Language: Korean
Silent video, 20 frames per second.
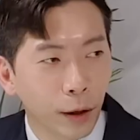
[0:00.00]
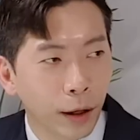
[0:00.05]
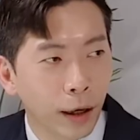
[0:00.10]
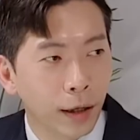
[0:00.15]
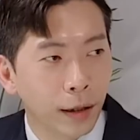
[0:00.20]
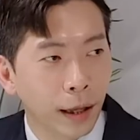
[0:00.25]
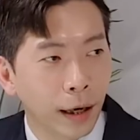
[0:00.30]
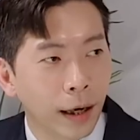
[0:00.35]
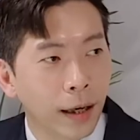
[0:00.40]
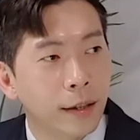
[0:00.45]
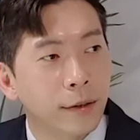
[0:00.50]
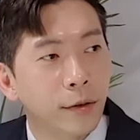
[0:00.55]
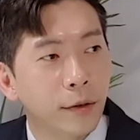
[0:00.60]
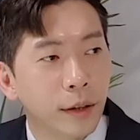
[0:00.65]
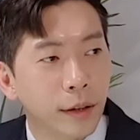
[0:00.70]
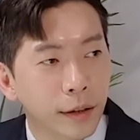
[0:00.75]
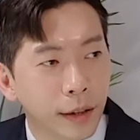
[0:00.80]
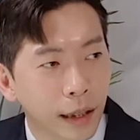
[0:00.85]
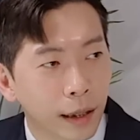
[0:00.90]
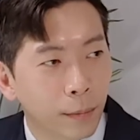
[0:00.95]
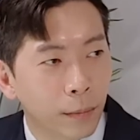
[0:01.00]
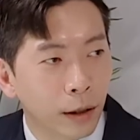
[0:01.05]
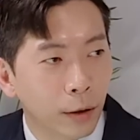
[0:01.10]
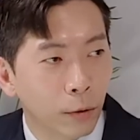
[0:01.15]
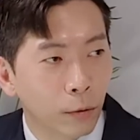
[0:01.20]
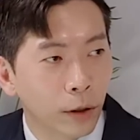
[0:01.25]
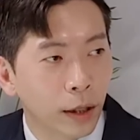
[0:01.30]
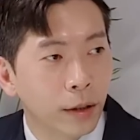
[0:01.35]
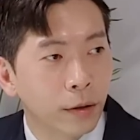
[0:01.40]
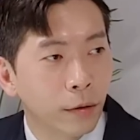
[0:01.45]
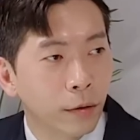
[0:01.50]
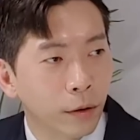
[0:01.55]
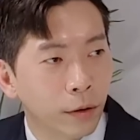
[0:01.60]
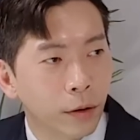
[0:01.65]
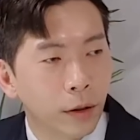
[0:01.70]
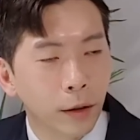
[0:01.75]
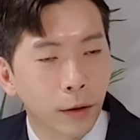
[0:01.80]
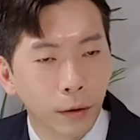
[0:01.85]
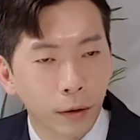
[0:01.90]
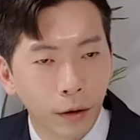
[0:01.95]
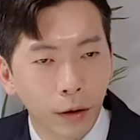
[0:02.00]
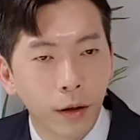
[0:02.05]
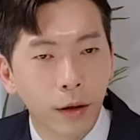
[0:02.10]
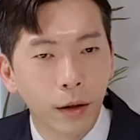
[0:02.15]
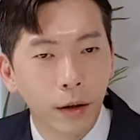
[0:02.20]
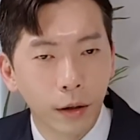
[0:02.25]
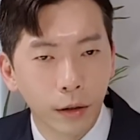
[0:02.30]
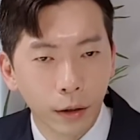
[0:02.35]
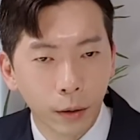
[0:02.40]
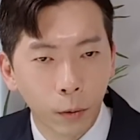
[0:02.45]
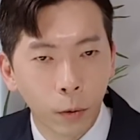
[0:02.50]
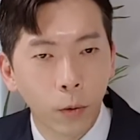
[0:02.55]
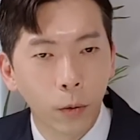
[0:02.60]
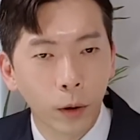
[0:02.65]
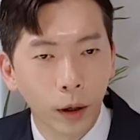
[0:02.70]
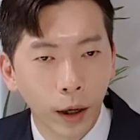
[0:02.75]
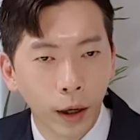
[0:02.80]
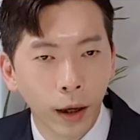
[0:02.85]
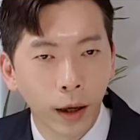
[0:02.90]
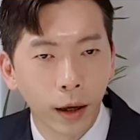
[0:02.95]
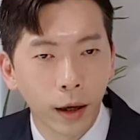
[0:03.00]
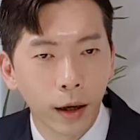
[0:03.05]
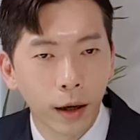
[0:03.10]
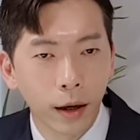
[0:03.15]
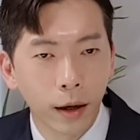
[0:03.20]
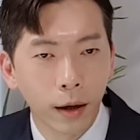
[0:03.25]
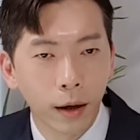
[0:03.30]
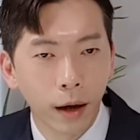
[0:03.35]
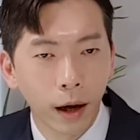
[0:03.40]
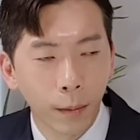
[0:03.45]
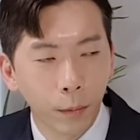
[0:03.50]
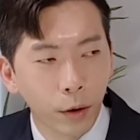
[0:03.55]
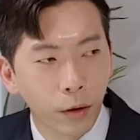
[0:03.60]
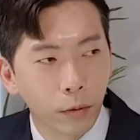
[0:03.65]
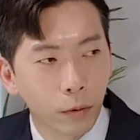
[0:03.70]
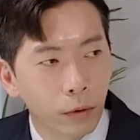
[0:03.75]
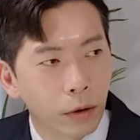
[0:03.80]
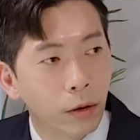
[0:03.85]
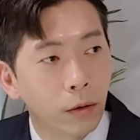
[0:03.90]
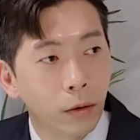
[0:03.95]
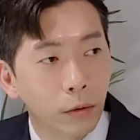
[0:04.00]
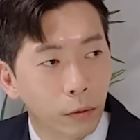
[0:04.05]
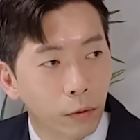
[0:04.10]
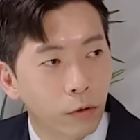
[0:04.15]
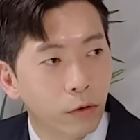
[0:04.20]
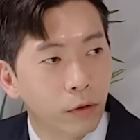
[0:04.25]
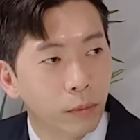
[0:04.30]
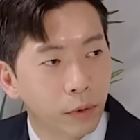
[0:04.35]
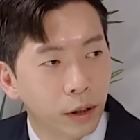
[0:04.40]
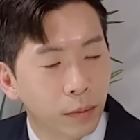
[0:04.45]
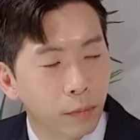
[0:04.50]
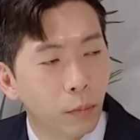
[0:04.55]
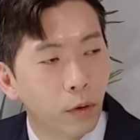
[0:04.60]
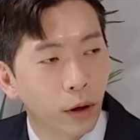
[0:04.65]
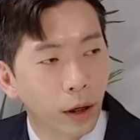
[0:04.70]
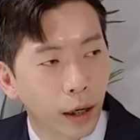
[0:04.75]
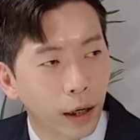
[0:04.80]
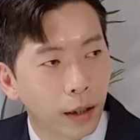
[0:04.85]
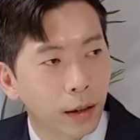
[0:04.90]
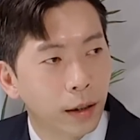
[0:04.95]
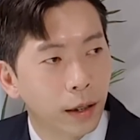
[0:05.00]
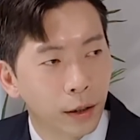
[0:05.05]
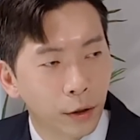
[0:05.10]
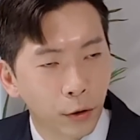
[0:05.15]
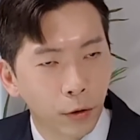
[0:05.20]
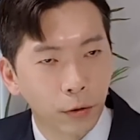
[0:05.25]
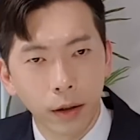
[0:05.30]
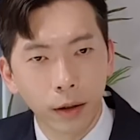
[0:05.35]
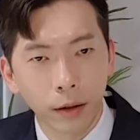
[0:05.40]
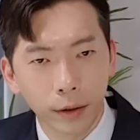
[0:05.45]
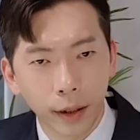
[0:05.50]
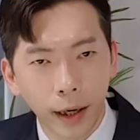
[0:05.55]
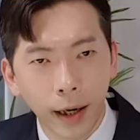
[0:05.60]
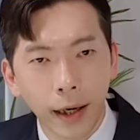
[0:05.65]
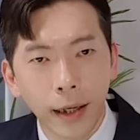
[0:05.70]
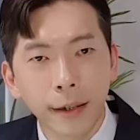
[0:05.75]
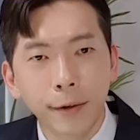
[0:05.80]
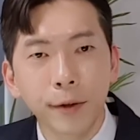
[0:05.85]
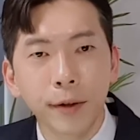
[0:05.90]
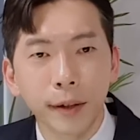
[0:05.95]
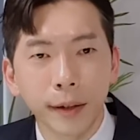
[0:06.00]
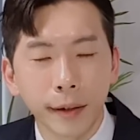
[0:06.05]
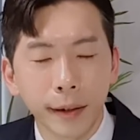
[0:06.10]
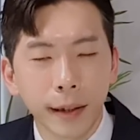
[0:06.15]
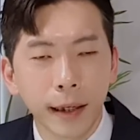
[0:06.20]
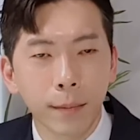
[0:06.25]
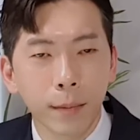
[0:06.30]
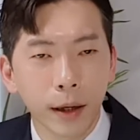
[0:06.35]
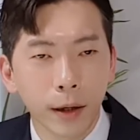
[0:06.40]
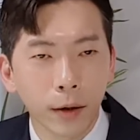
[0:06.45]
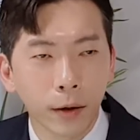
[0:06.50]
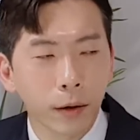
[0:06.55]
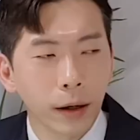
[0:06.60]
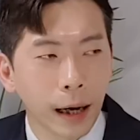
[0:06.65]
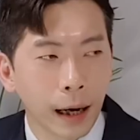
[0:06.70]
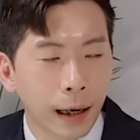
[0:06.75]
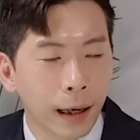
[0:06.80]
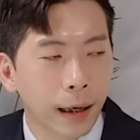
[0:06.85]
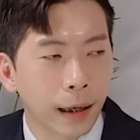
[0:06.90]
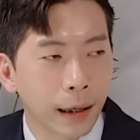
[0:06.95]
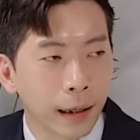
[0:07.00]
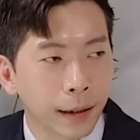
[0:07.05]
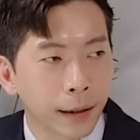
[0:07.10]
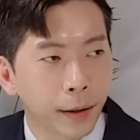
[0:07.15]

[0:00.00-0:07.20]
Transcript: 돼야 내가 할 수 있는 사람이라고 되는 거거든요. 이제 그렇게 하면 또 그런 것도 극복이 가능하죠. 그래서 내가 할 수 있는 사람이라는 걸 알아가야